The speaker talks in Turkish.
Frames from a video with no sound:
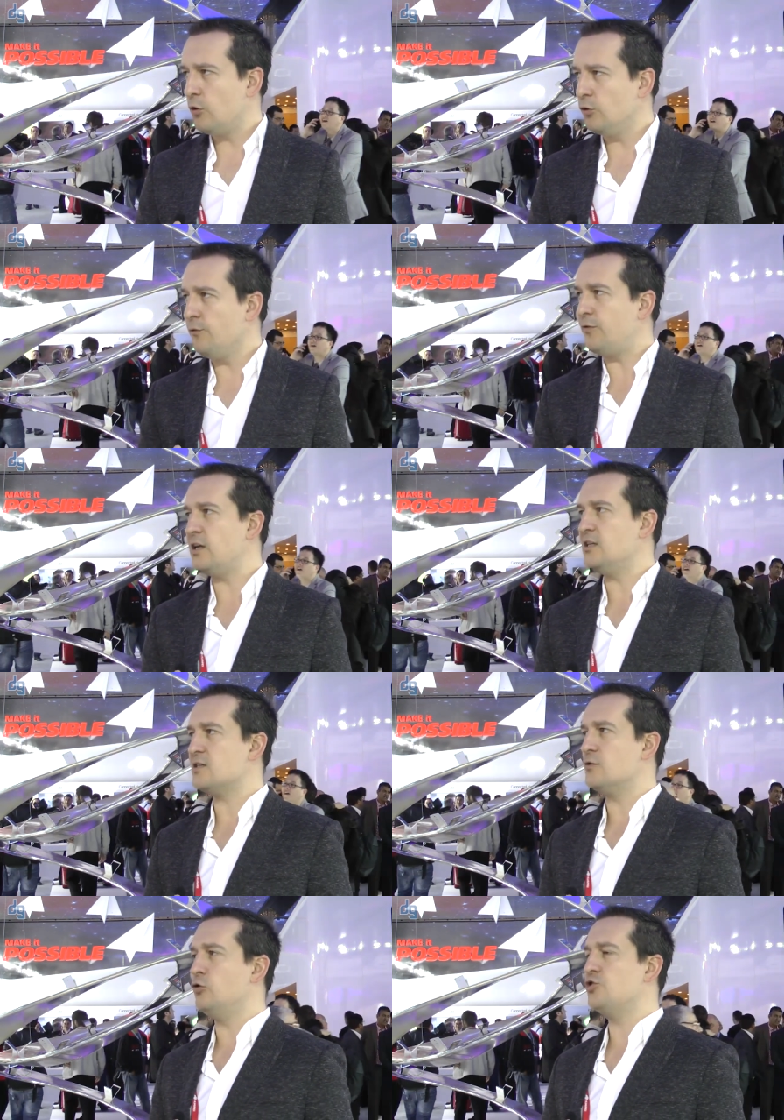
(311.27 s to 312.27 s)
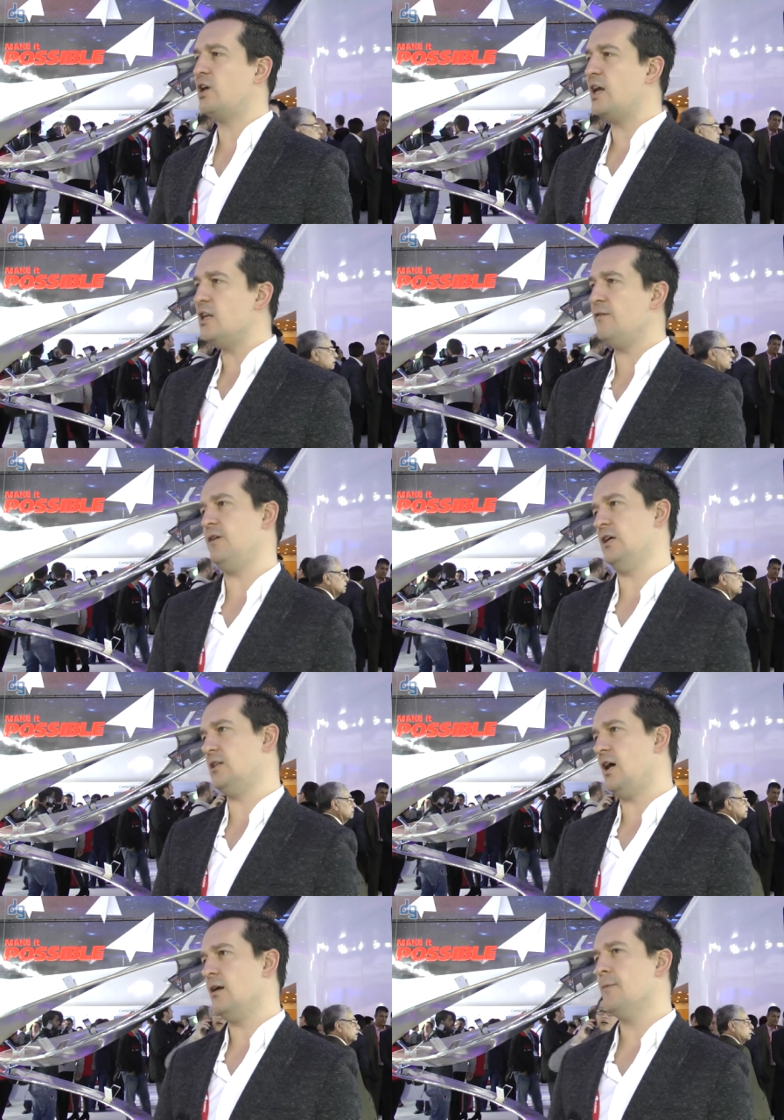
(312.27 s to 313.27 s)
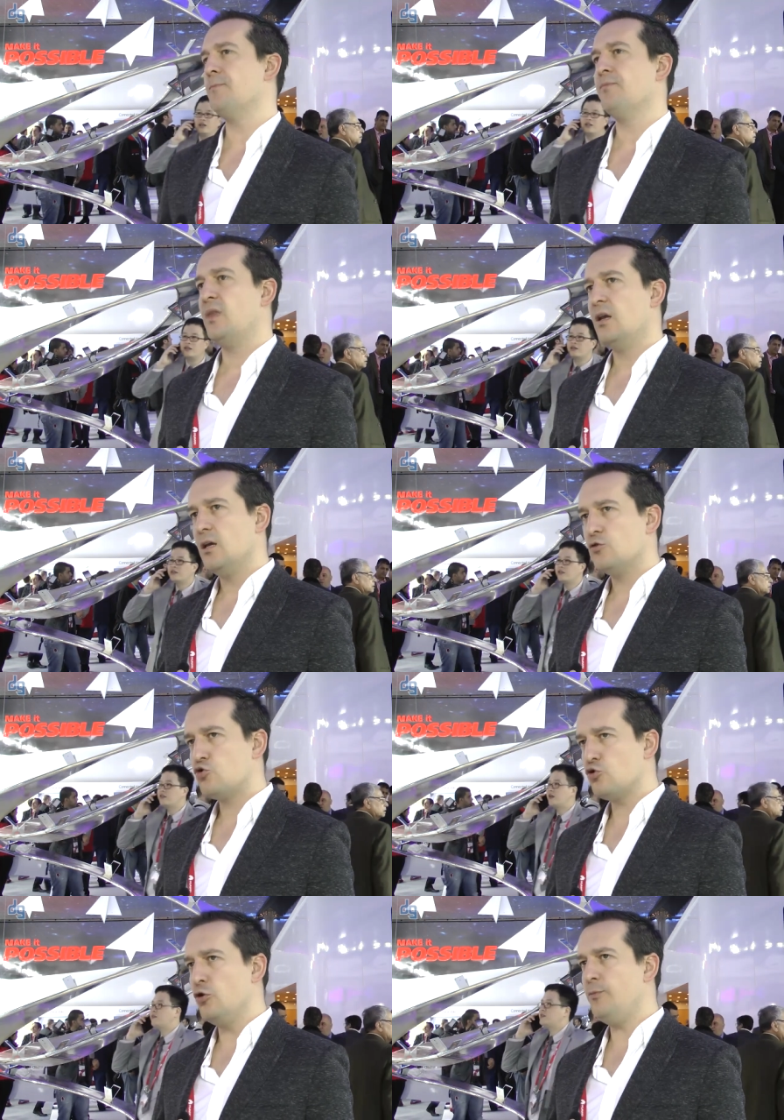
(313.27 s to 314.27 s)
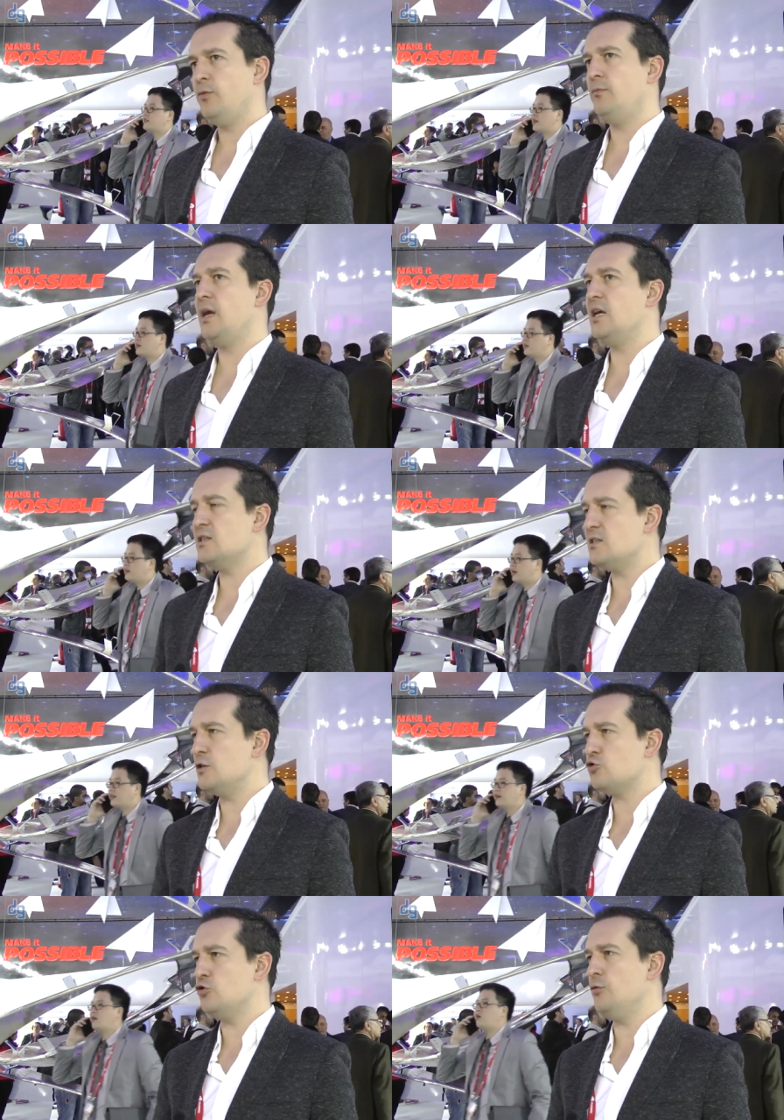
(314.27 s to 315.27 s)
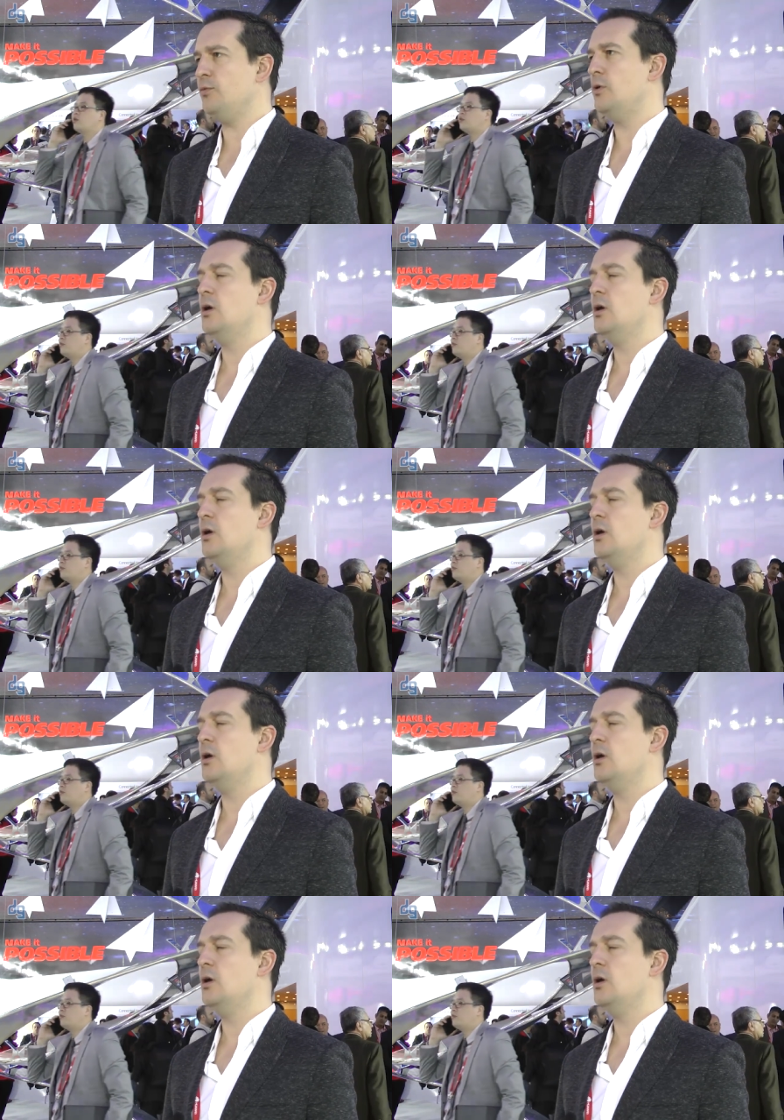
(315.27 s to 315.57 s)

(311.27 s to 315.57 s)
onun faydasını olacak en iyi fiyata sunup, beğenisini sunup